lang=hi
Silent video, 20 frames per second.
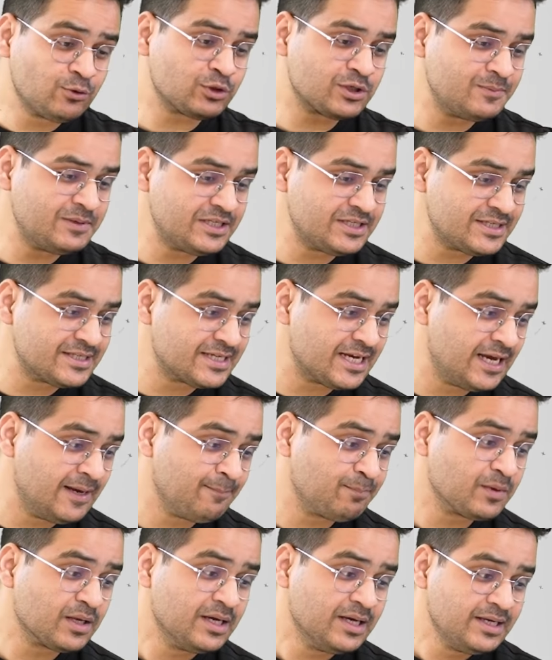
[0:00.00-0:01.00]
जो सभी चीज़ें
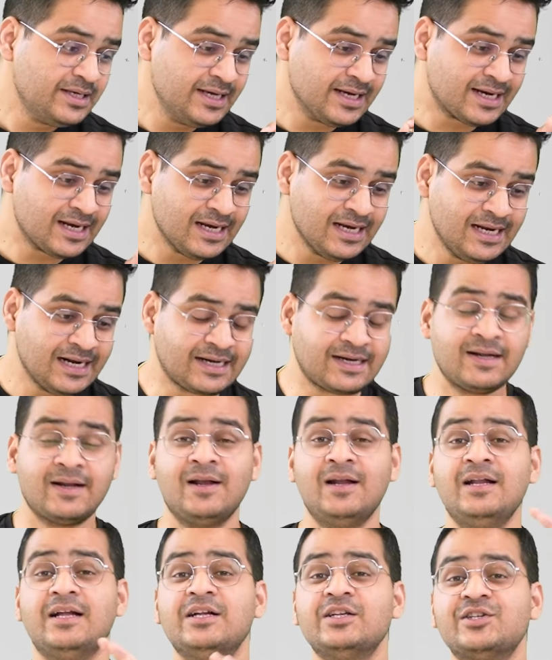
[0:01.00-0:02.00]
हैं ये
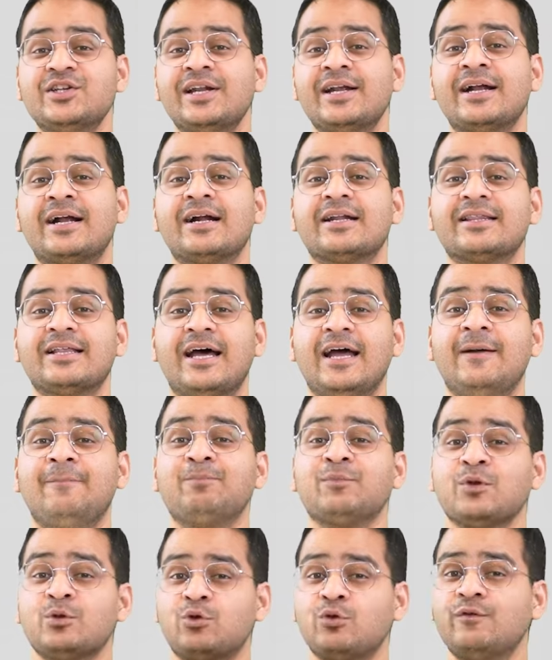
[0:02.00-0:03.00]
इलेक्ट्रिकल इंजीनियरिंग करता है
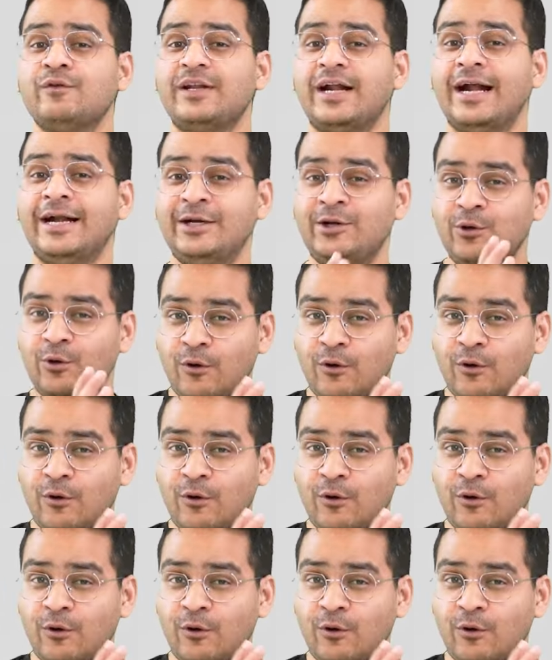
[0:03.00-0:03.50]
थ्रू वेराइटी